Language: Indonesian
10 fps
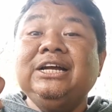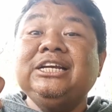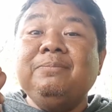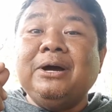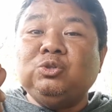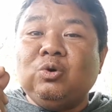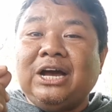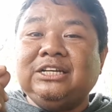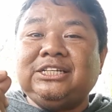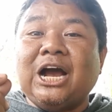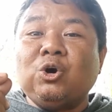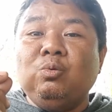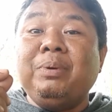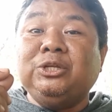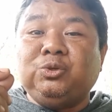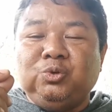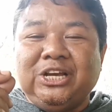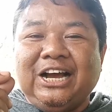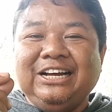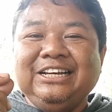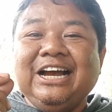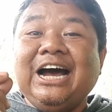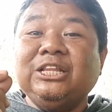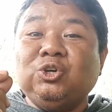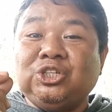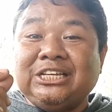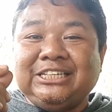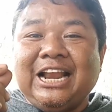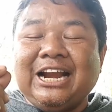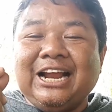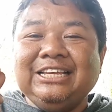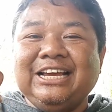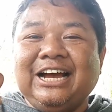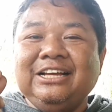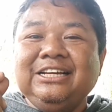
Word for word: dimasukkan saku bajunya atau celananya.